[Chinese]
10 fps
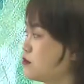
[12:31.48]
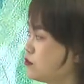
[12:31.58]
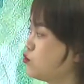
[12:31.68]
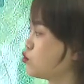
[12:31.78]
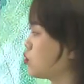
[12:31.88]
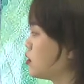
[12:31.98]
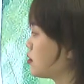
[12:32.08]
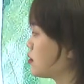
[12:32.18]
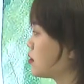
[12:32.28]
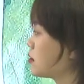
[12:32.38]
暮
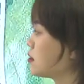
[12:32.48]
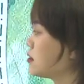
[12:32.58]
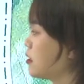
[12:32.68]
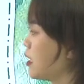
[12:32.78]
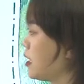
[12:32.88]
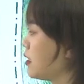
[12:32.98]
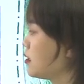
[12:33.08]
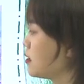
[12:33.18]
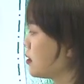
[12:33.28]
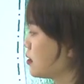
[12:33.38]
春，好，
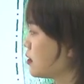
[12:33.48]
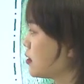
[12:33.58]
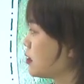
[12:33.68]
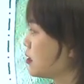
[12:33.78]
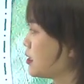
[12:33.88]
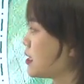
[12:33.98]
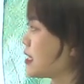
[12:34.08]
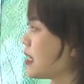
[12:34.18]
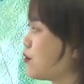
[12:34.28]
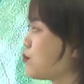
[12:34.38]
接
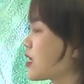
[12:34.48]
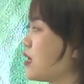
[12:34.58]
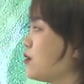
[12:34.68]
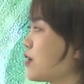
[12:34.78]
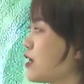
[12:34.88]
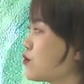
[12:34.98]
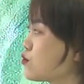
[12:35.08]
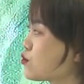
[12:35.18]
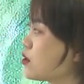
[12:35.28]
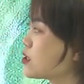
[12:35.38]
下来我们看后两
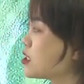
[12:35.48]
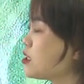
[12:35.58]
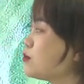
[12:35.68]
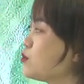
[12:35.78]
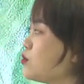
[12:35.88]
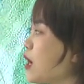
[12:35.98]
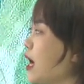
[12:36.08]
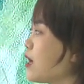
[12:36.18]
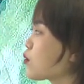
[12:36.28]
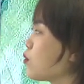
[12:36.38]
句，说日暮
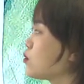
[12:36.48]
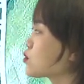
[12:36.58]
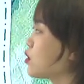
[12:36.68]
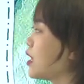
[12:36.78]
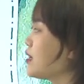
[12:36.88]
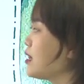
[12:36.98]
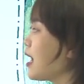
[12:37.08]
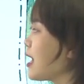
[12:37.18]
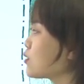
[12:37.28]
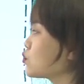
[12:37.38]
汉宫传
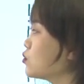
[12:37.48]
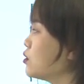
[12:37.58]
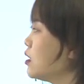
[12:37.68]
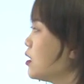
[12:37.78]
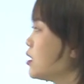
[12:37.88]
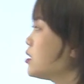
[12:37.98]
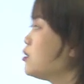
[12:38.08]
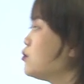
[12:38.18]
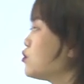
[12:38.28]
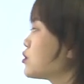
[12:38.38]
蜡烛，日
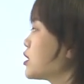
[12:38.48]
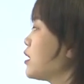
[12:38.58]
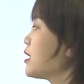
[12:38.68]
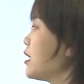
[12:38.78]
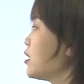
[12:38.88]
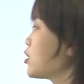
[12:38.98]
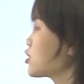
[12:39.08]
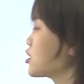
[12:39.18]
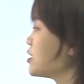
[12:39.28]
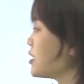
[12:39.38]
暮交代了
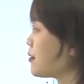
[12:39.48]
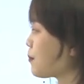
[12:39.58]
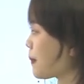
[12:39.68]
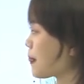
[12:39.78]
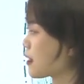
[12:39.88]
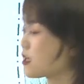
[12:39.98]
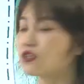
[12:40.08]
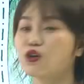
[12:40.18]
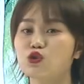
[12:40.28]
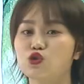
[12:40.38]
时间，
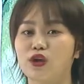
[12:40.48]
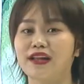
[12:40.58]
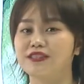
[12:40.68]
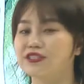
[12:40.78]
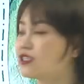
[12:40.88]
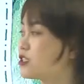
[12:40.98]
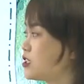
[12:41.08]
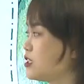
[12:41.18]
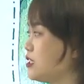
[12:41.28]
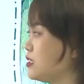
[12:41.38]
更有转折
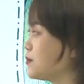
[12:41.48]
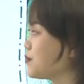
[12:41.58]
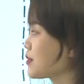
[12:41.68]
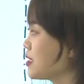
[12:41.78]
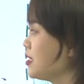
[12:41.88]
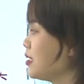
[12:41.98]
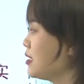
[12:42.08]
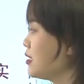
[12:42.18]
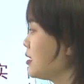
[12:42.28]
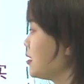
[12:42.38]
之意
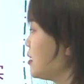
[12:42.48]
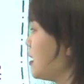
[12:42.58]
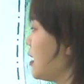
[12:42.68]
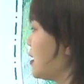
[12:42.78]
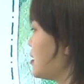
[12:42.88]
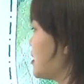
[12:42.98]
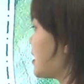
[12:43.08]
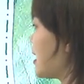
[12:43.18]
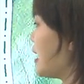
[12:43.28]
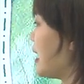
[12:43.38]
啊。接
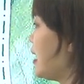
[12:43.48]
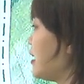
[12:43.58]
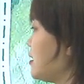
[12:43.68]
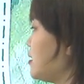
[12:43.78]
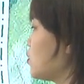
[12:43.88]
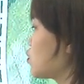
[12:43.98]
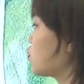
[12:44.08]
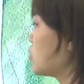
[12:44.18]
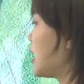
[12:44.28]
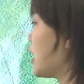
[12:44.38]
下来引
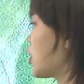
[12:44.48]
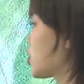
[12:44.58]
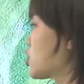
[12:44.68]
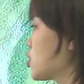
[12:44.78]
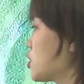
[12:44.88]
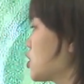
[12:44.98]
出了事